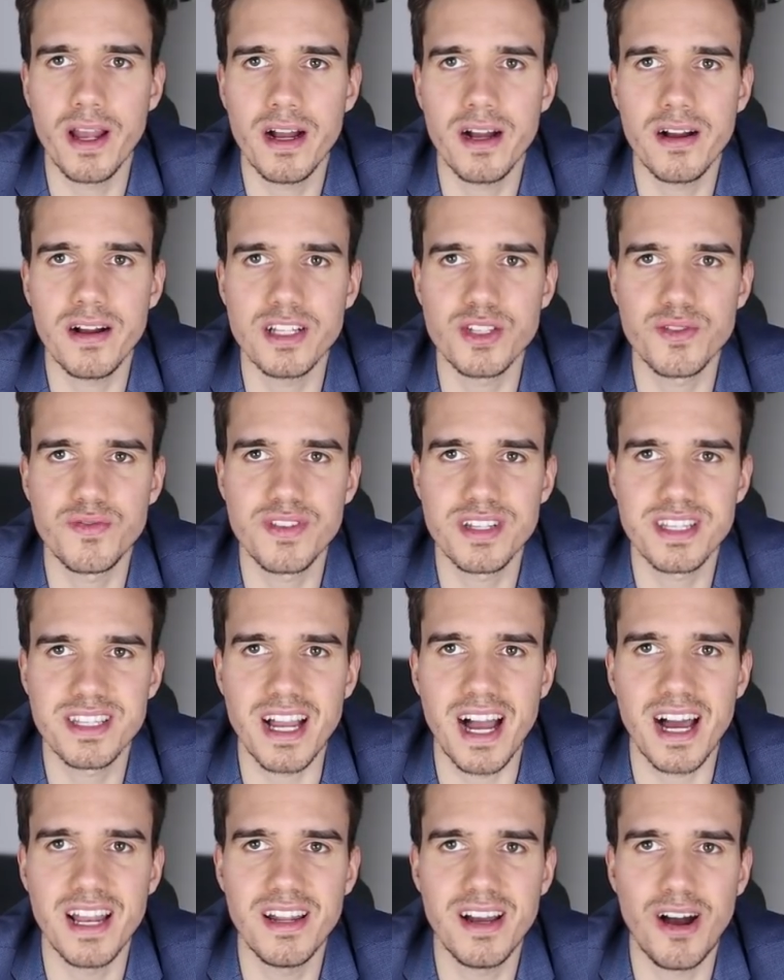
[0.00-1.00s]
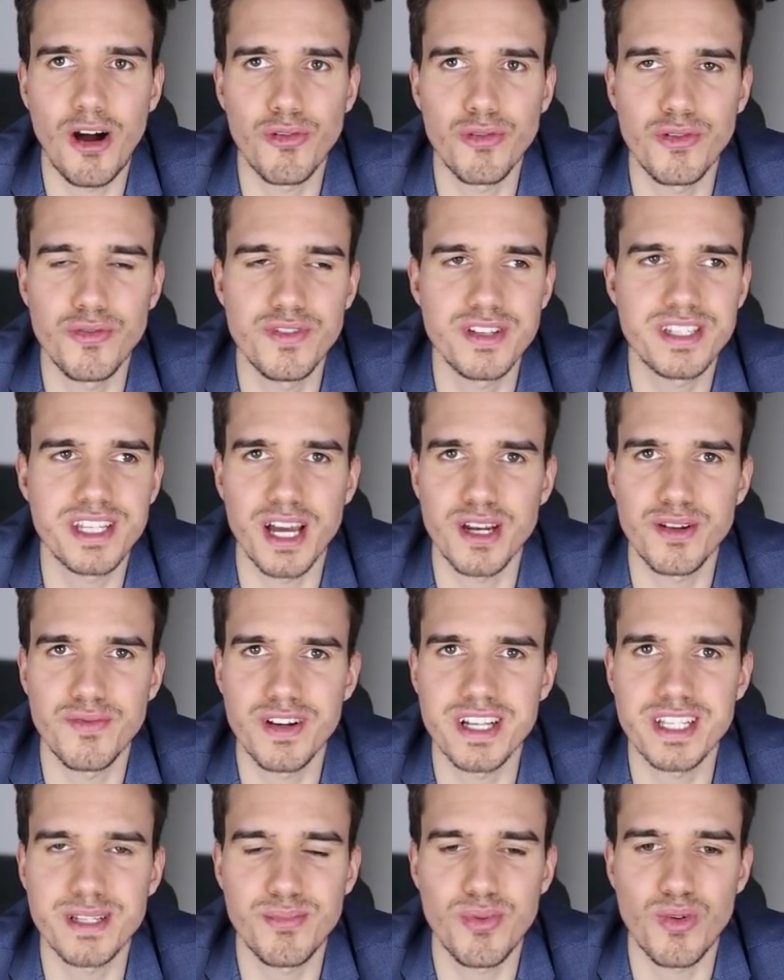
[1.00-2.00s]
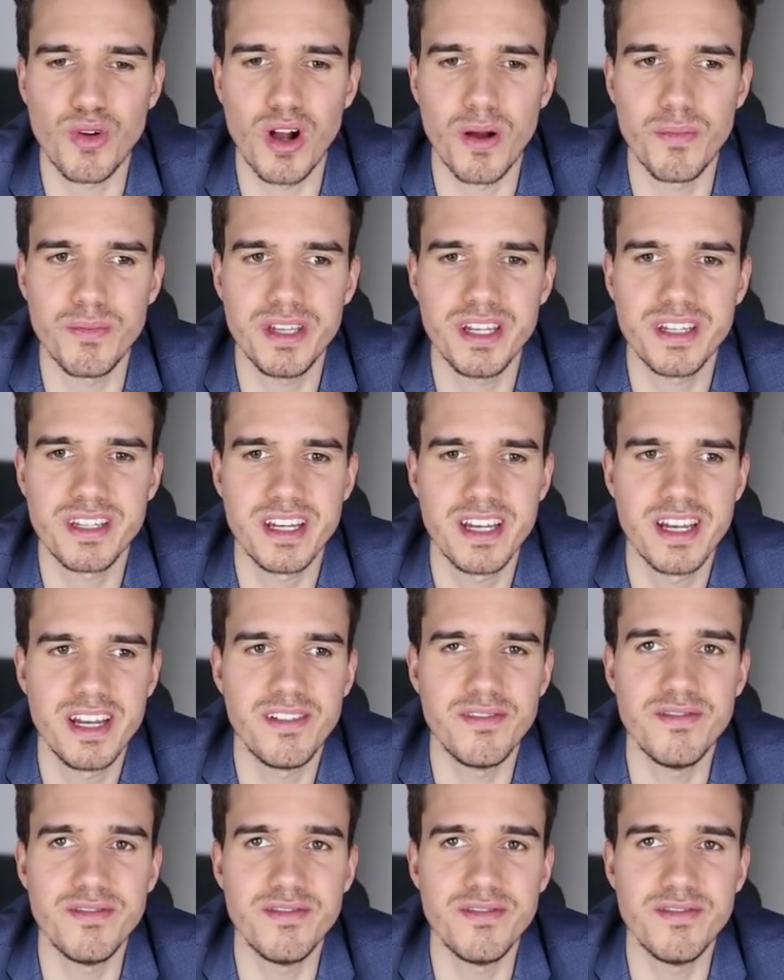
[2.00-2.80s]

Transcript: Ja? Also wir sind alle auf gewisse Art und Weise programmiert.